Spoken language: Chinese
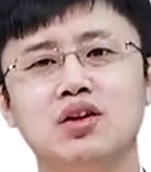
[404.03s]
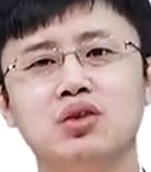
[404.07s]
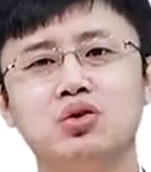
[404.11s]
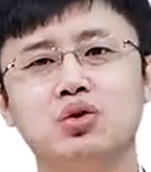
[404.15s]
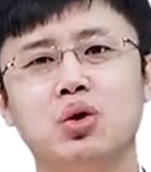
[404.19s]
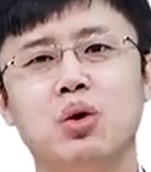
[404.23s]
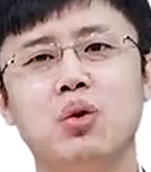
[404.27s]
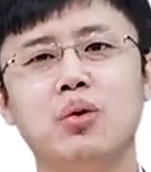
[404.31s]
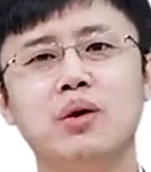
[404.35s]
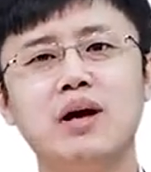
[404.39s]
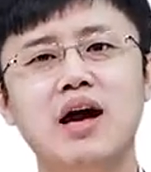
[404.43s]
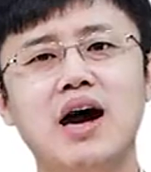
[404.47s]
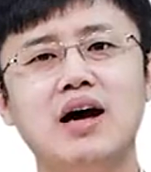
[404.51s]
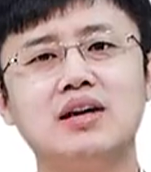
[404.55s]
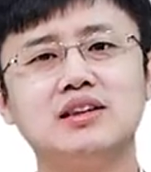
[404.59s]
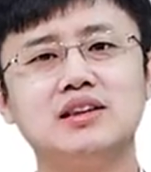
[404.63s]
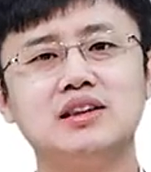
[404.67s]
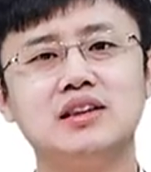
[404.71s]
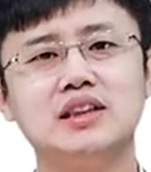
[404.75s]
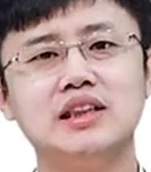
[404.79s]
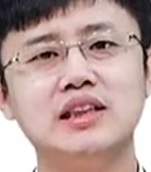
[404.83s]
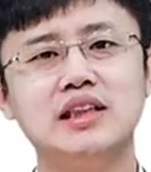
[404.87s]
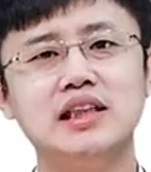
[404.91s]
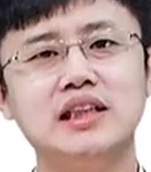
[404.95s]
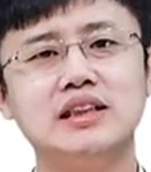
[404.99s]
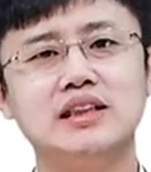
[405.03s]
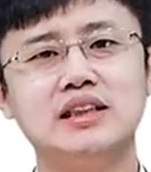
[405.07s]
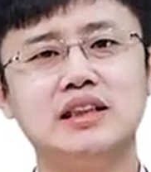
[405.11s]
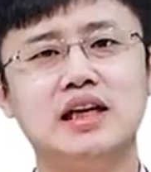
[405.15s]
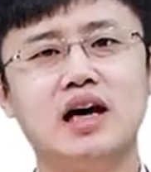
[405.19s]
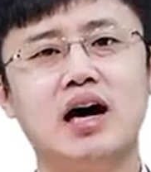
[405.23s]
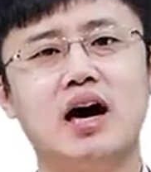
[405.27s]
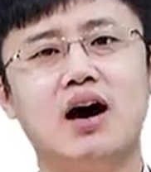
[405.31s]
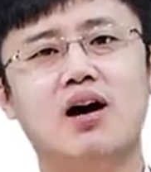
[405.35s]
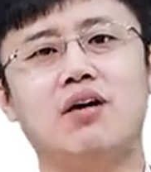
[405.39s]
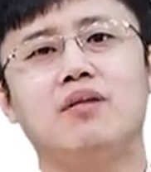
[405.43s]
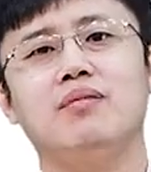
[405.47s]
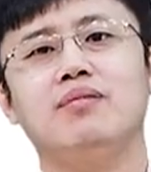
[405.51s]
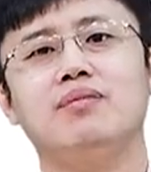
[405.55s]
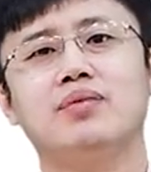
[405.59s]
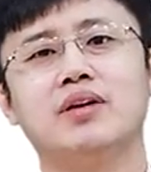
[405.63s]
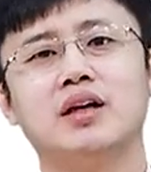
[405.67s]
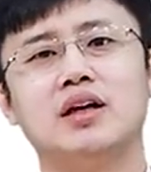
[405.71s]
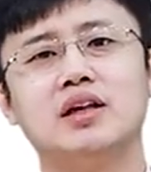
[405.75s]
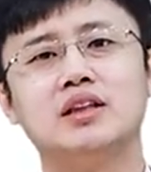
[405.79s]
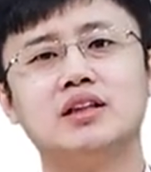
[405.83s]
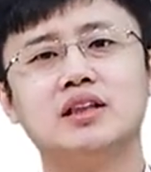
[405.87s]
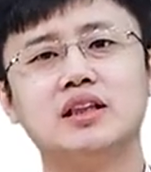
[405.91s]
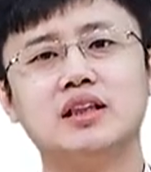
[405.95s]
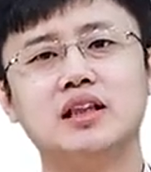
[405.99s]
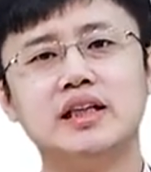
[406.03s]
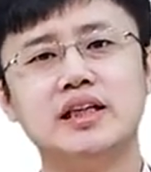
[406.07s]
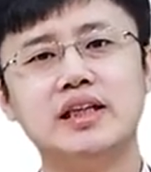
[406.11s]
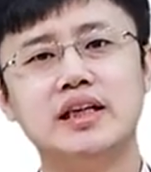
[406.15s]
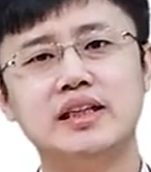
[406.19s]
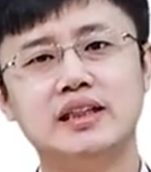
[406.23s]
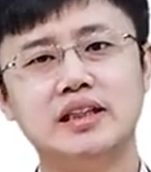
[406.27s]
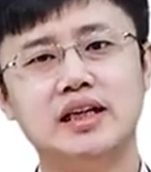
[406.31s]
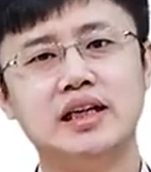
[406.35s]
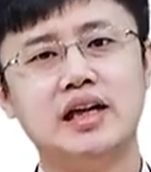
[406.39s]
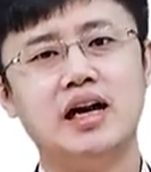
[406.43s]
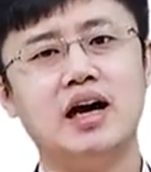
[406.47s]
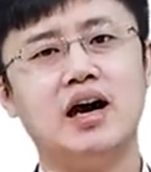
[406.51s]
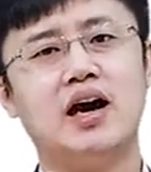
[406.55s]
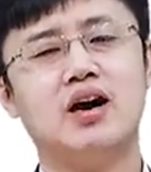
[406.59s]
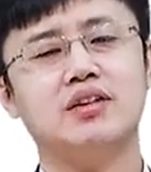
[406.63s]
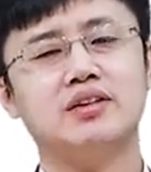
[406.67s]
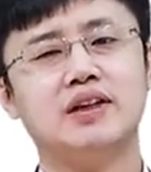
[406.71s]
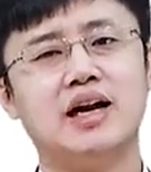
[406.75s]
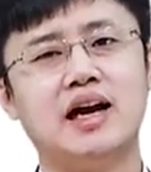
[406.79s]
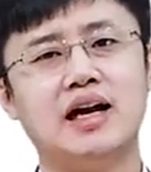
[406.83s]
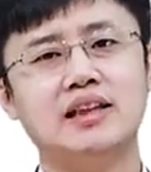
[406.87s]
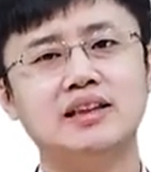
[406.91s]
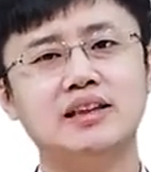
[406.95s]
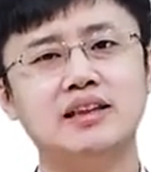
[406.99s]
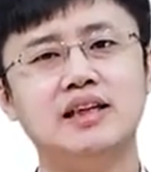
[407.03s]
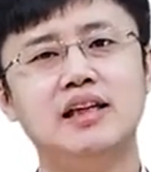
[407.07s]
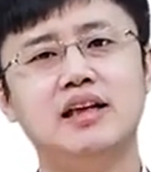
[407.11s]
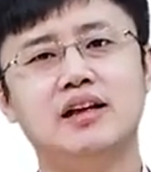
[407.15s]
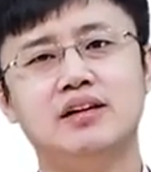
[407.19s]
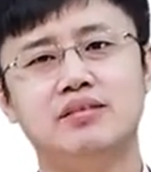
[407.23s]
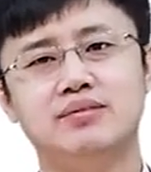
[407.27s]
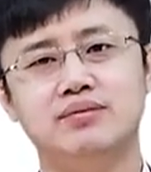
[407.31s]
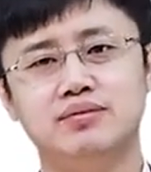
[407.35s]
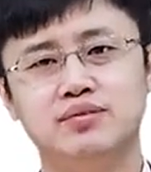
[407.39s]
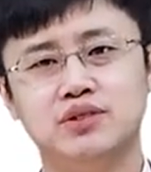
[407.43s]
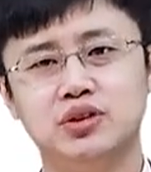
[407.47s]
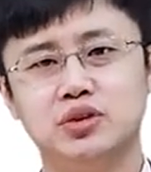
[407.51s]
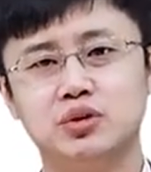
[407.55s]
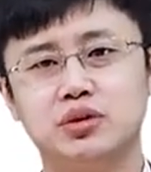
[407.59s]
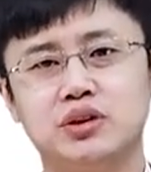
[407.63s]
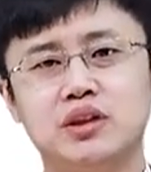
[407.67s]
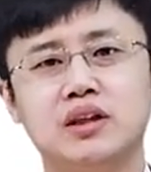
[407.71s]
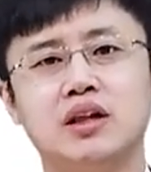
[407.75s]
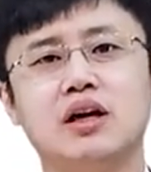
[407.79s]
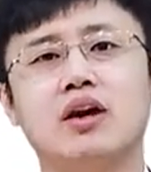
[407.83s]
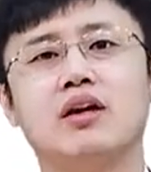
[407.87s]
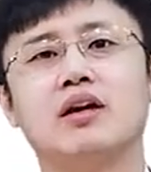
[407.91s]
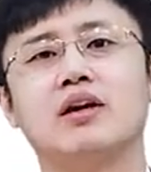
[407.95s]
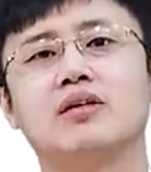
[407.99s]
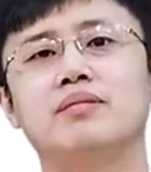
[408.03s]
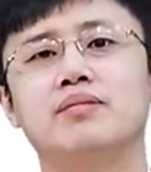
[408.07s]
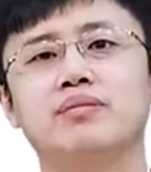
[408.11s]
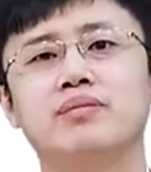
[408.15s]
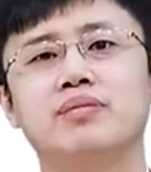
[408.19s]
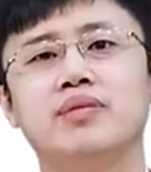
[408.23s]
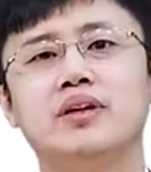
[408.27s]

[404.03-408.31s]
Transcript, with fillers: 同样是业绩好，而这个业绩良好的含金量就提高了。